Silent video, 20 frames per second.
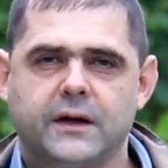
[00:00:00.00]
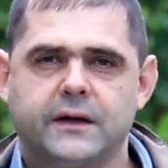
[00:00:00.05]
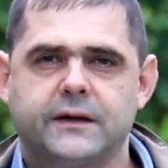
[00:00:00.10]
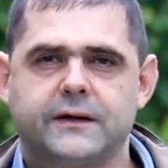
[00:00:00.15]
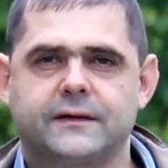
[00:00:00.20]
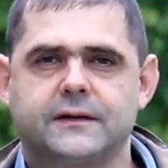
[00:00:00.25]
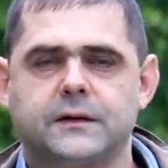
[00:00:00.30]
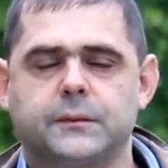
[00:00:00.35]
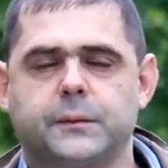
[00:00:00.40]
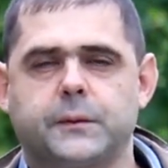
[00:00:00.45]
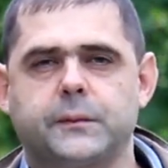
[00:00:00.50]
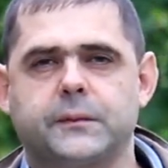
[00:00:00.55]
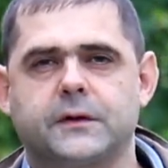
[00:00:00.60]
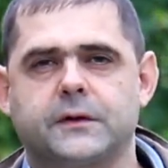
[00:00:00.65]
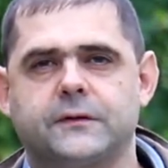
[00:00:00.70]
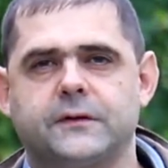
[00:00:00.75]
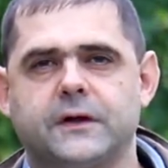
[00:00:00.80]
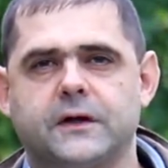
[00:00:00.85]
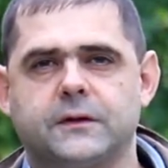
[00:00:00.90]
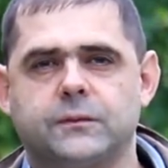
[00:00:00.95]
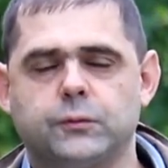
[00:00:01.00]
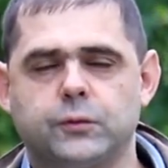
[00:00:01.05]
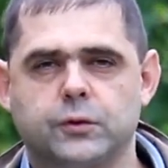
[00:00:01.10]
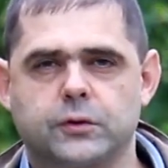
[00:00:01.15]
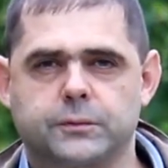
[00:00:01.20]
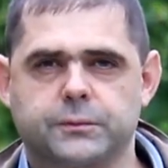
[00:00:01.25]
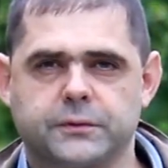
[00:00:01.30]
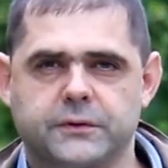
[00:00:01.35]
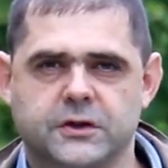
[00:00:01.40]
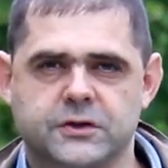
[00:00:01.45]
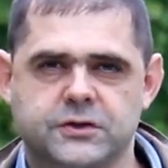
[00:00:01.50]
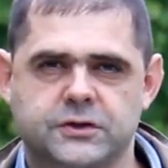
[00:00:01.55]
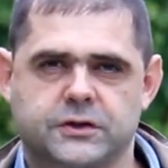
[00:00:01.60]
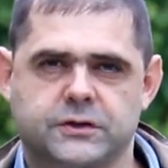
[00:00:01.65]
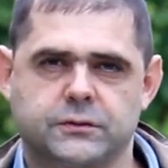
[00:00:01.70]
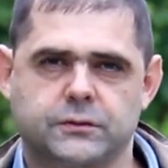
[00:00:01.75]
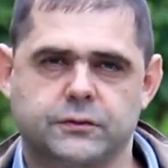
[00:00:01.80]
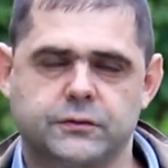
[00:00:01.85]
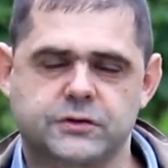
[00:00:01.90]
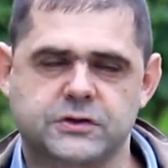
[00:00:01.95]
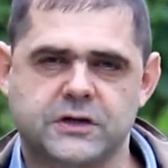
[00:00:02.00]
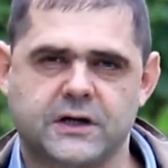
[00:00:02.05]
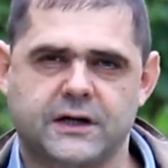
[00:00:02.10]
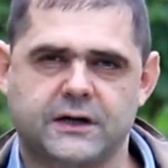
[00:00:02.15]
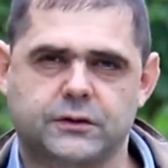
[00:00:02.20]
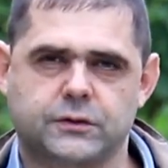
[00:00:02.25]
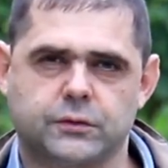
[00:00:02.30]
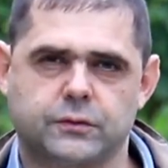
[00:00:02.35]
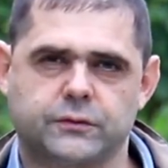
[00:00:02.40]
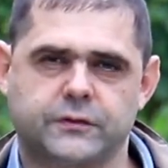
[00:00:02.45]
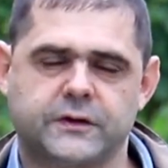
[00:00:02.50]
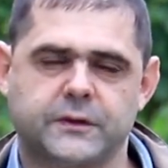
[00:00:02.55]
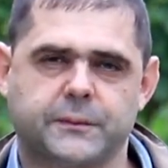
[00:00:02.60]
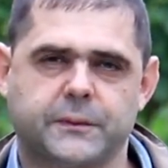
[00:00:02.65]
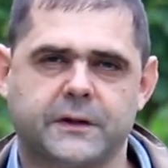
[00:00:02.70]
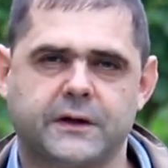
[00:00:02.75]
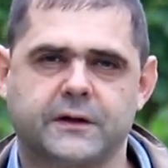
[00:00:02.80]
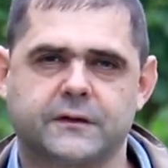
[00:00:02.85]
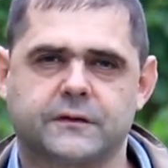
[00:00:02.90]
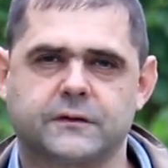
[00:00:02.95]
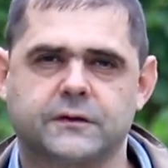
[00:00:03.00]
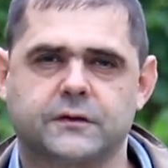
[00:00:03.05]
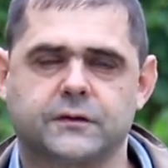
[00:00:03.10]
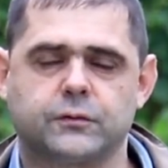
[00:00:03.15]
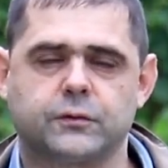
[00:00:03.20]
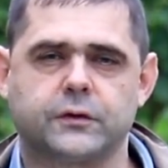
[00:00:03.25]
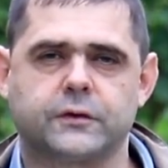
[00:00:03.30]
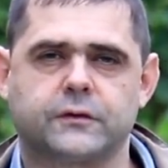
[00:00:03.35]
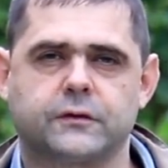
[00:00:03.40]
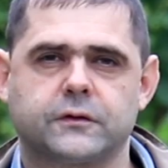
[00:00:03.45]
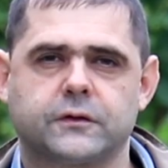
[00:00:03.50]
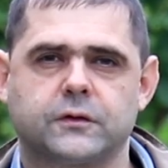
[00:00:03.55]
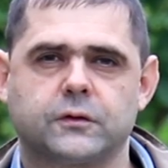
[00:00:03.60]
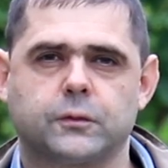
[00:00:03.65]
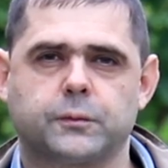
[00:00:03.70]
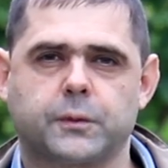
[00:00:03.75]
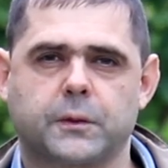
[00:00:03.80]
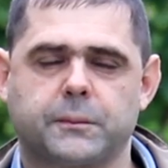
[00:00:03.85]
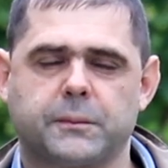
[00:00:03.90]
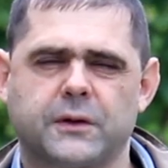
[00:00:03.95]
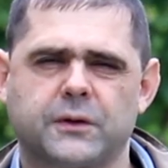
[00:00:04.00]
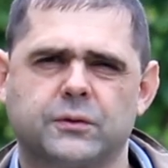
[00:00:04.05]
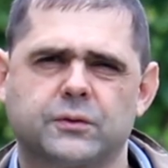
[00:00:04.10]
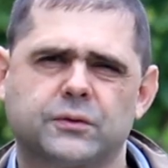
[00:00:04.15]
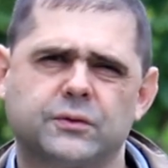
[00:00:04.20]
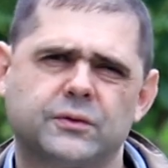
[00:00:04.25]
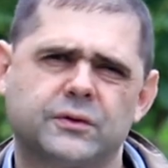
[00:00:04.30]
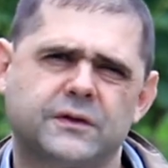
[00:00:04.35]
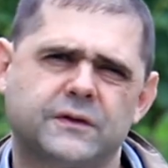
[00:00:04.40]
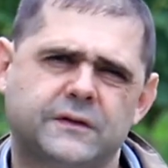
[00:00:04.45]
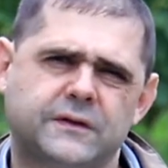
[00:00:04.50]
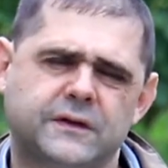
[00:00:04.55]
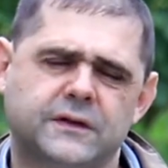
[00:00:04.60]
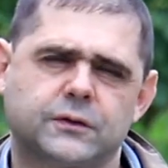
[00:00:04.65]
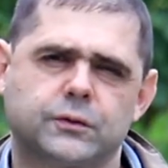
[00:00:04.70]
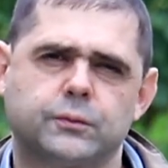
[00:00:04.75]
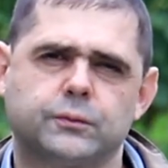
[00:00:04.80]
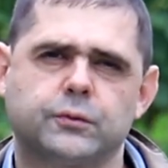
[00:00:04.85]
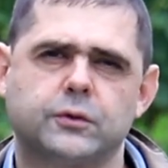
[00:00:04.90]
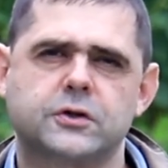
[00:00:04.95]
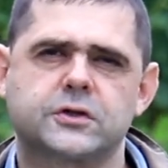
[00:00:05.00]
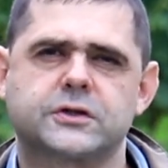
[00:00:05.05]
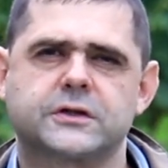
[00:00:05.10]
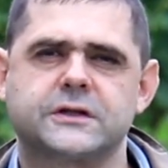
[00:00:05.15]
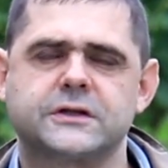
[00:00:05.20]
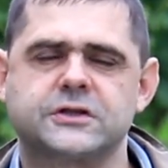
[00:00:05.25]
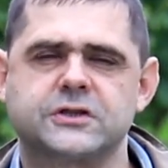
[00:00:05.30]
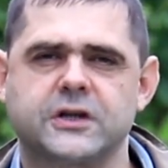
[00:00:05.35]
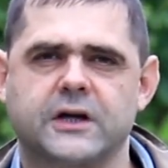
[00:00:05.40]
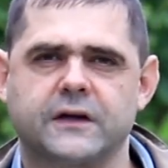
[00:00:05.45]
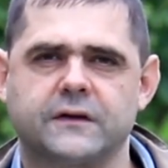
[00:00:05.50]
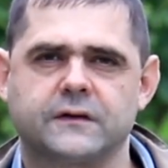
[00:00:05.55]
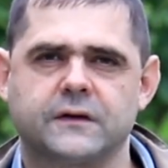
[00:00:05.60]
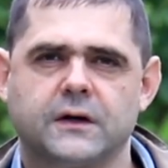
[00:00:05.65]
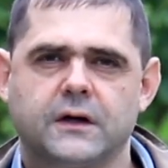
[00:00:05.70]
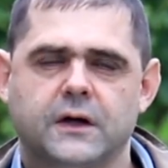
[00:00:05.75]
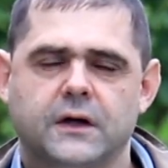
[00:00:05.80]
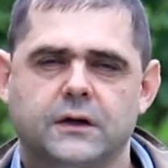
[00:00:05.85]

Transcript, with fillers: Если, например, взять мед, положить его в чай, то все полезные свойства из него пропадут. Ну, не все, но большая часть.